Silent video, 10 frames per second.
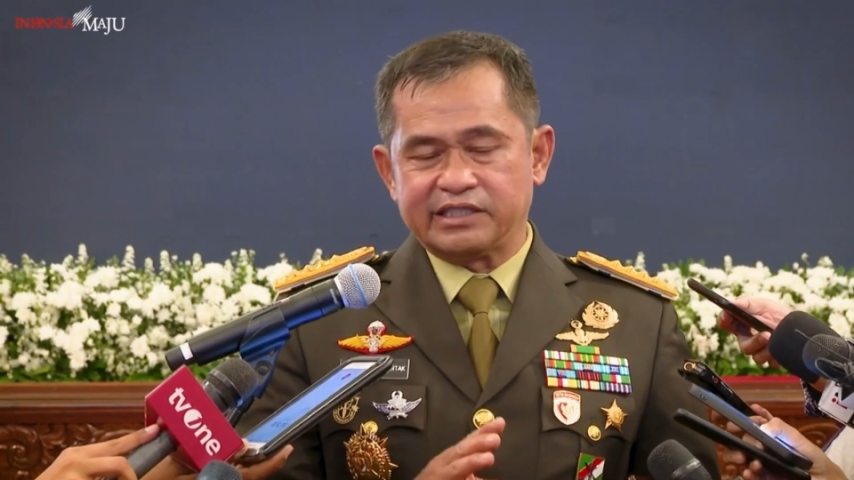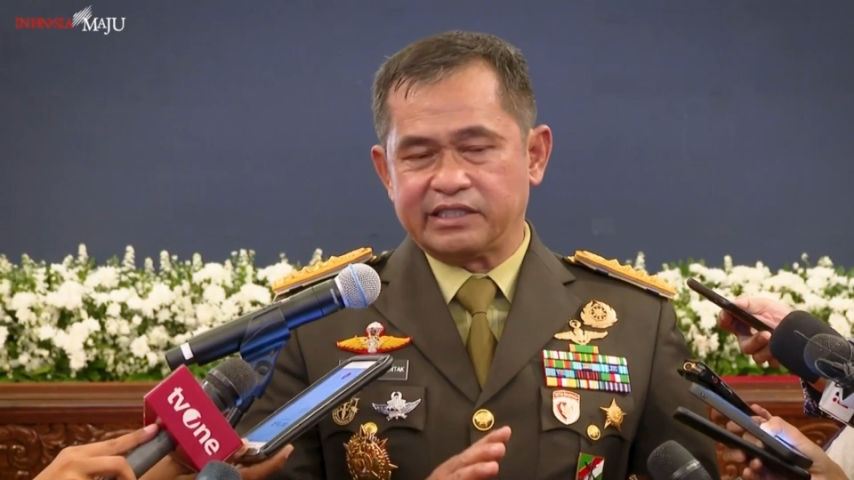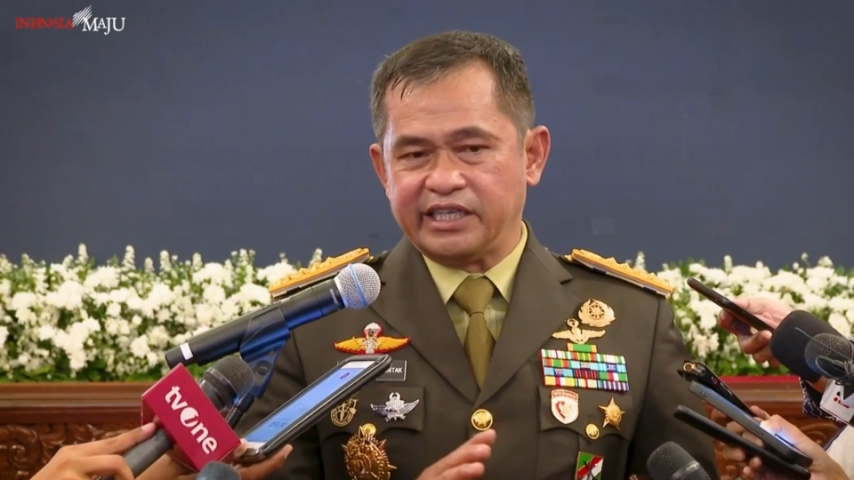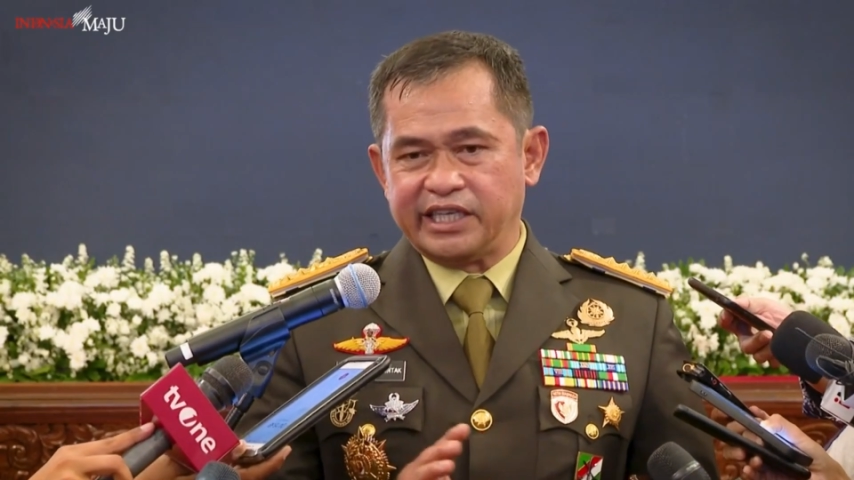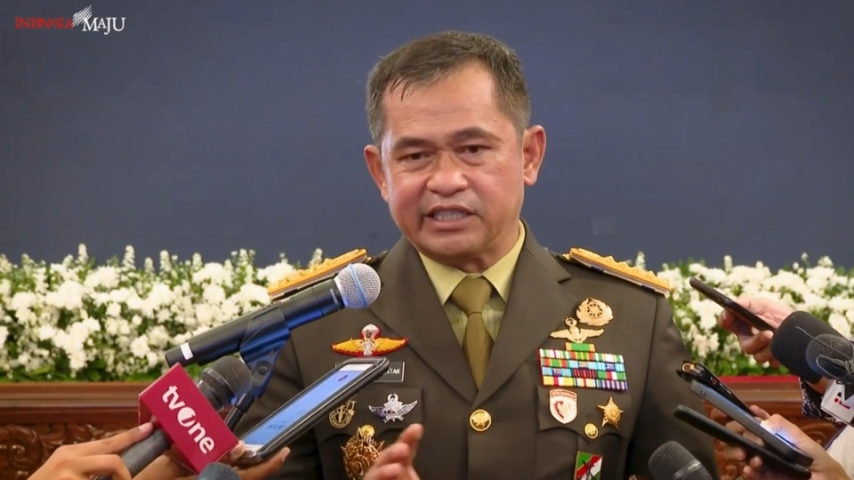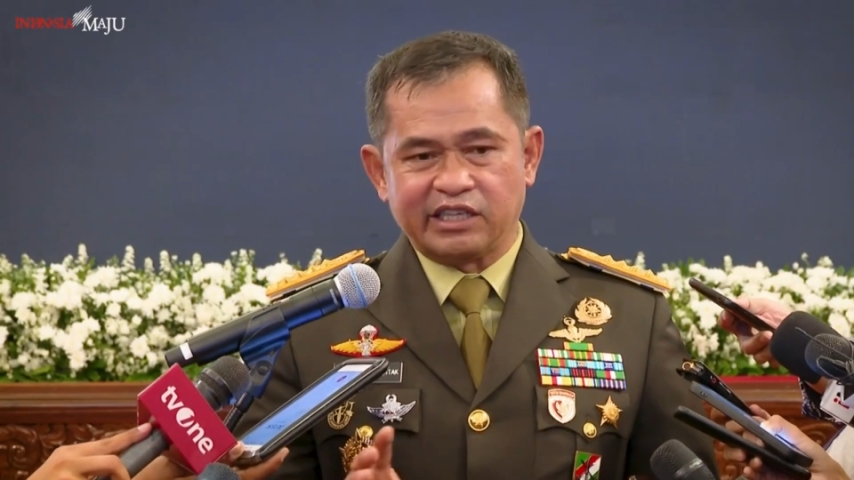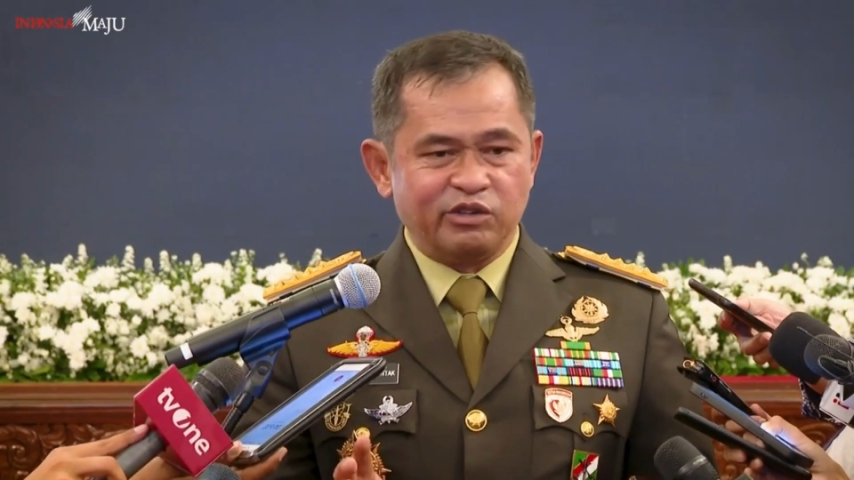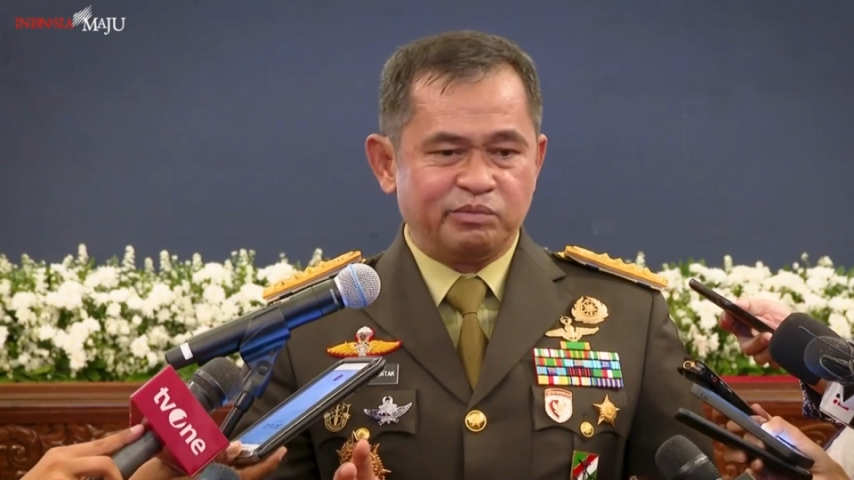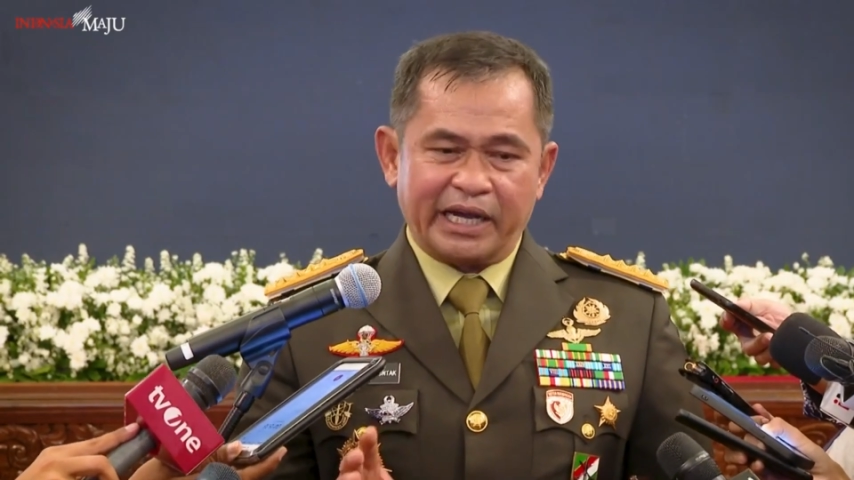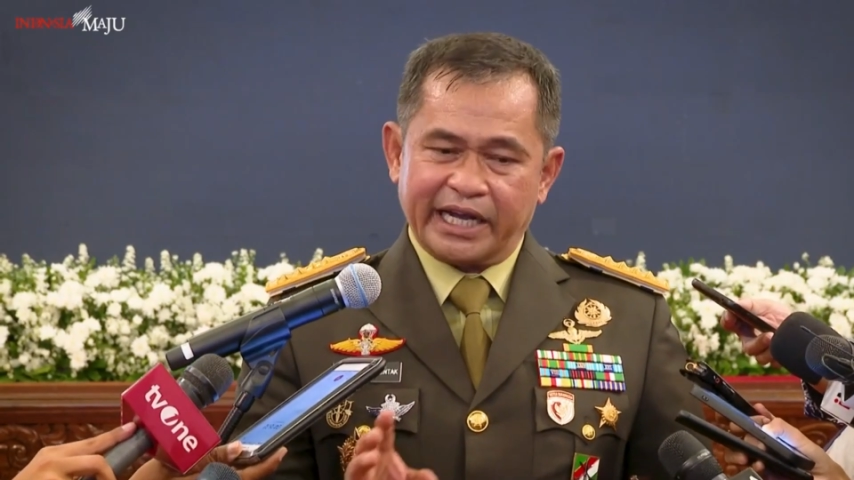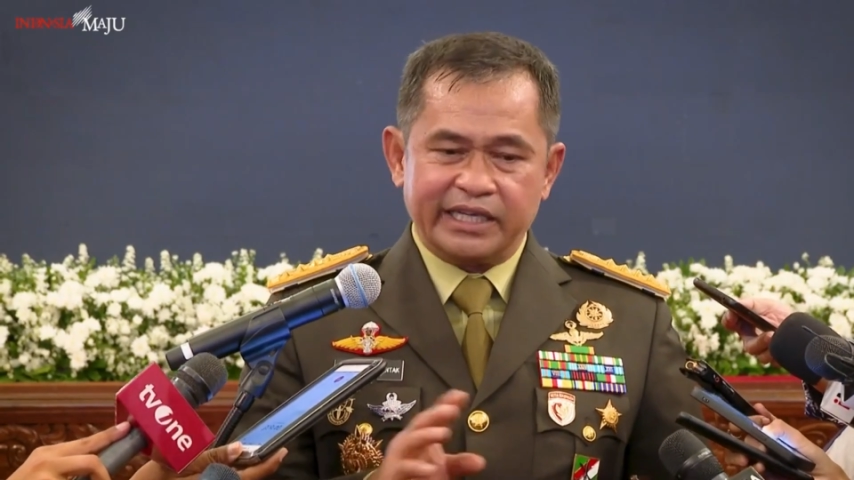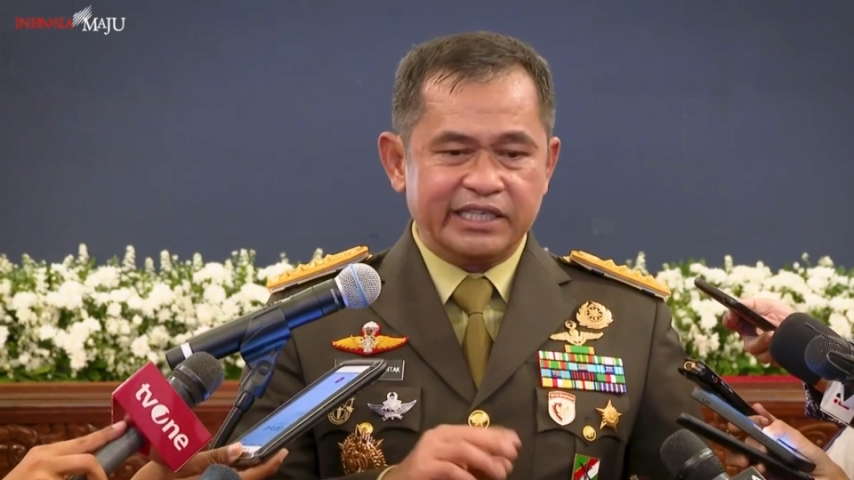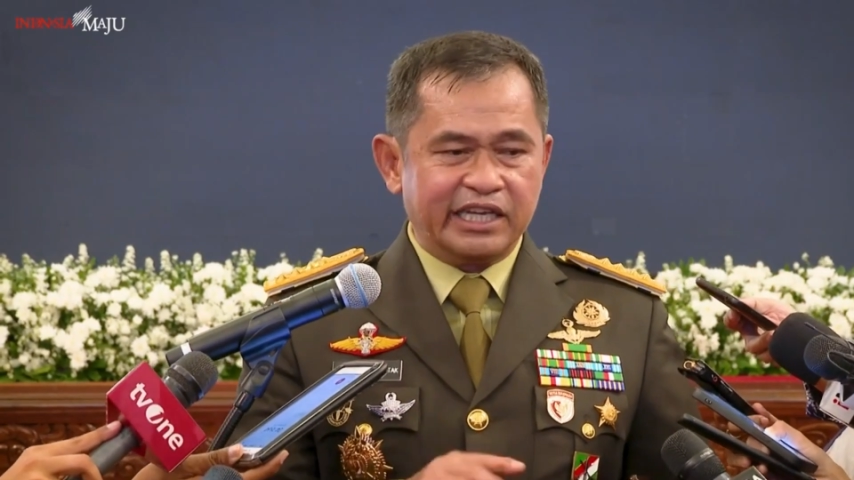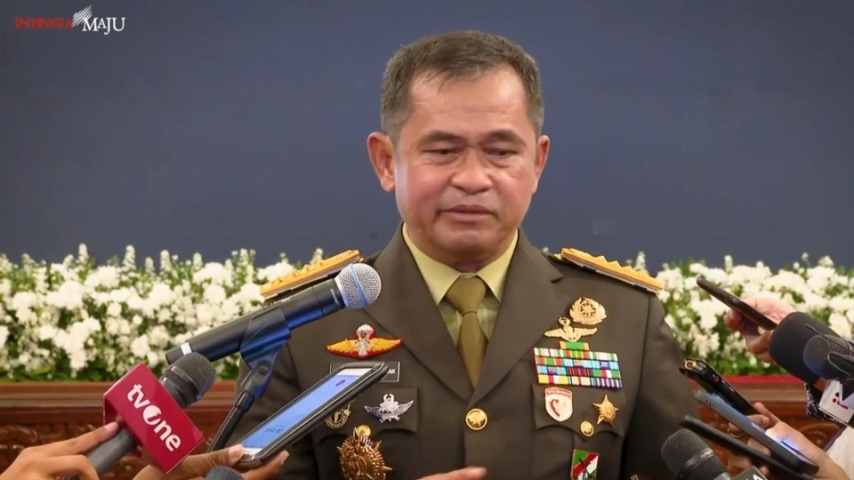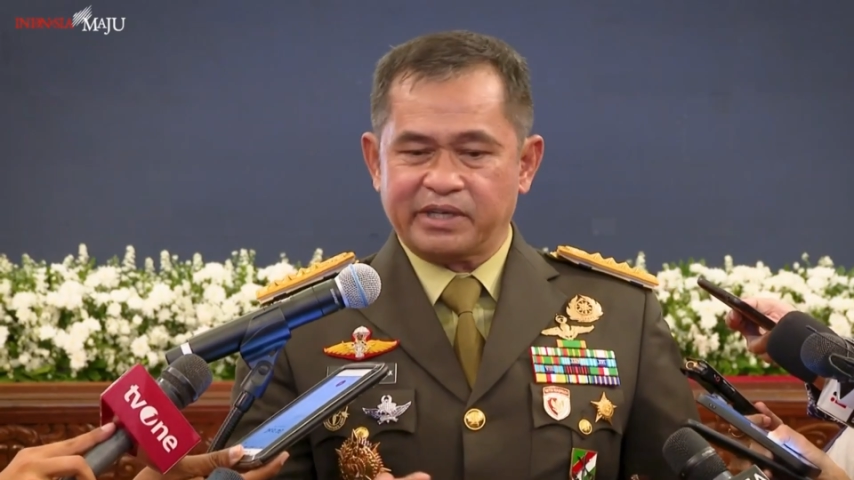sedikit terlupakan
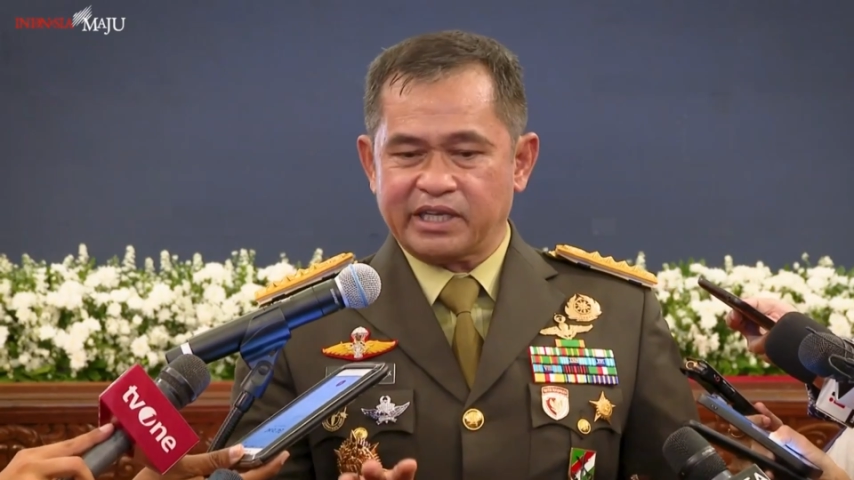dengan